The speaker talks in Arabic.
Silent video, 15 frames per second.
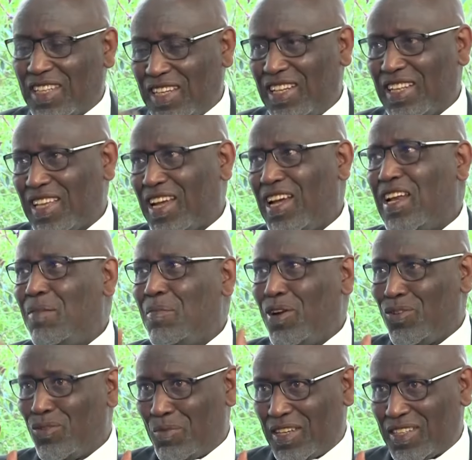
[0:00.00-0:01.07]
ادخال
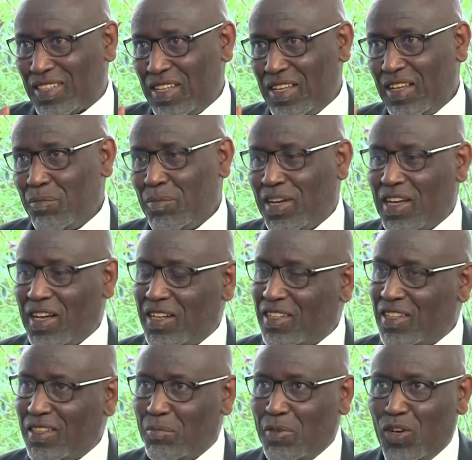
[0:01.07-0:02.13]
المعلومات معناها
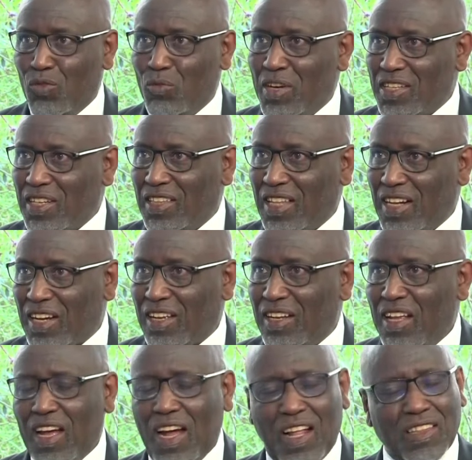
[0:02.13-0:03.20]
المعلومات عن طريق
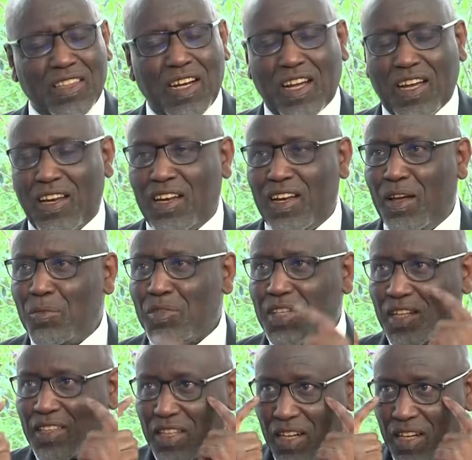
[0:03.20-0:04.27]
عن طريق اللمس
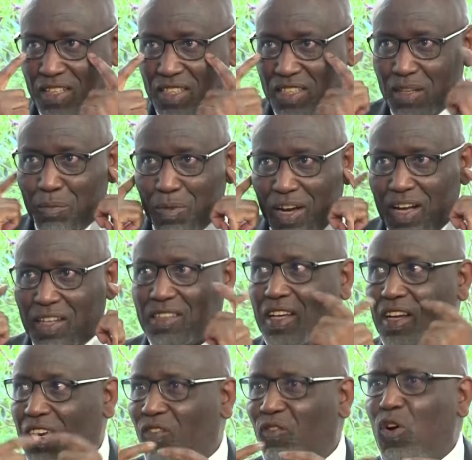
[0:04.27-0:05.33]
عن طريق السمع عن
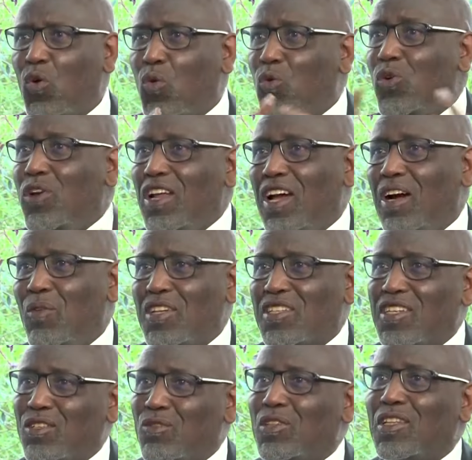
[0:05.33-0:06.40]
طريق فكل
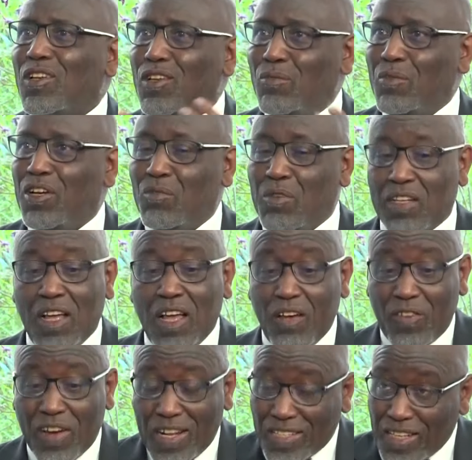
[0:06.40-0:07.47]
حواسنا تدخل المعلومات
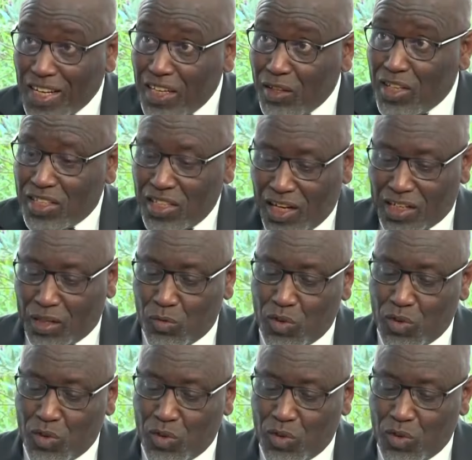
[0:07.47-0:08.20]
فانت كي تحط